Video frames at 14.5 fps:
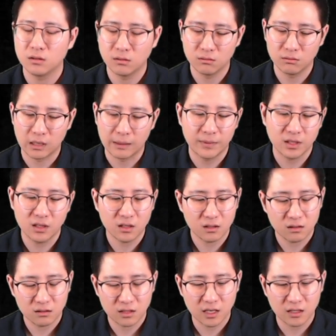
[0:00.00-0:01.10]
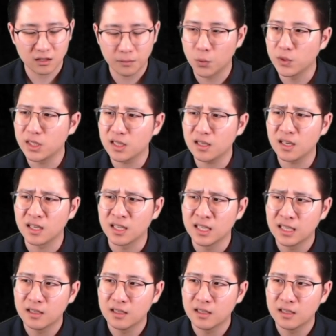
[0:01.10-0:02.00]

음, 아마 근데 제가 이렇게 보니까